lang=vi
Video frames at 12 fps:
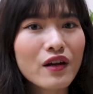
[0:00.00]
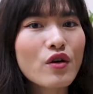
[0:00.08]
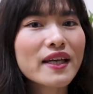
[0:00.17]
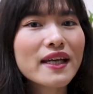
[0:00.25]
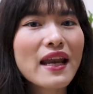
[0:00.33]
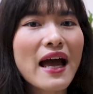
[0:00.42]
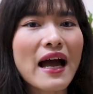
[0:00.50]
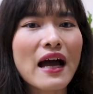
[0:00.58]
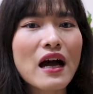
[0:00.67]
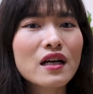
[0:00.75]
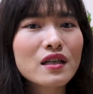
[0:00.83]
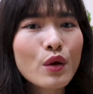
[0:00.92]
có nghĩa là
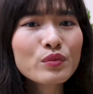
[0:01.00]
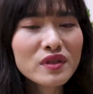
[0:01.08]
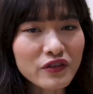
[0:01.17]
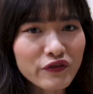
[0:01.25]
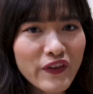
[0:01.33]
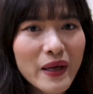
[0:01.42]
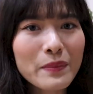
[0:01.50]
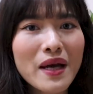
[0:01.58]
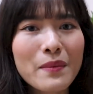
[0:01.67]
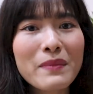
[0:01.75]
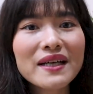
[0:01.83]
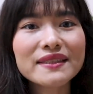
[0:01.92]
không được phép
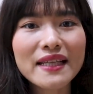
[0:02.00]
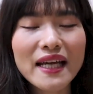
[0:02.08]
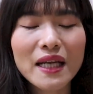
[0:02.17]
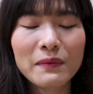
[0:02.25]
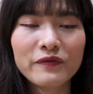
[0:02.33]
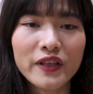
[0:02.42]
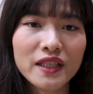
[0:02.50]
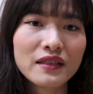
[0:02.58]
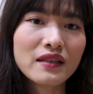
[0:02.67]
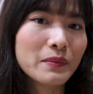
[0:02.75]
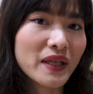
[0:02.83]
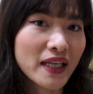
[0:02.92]
mắc sai lầm với những
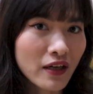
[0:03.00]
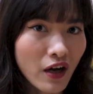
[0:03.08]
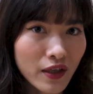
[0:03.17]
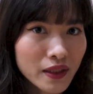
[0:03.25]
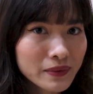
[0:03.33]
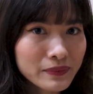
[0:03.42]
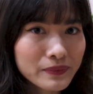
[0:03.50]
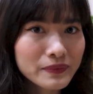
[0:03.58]
lời mình đã nói.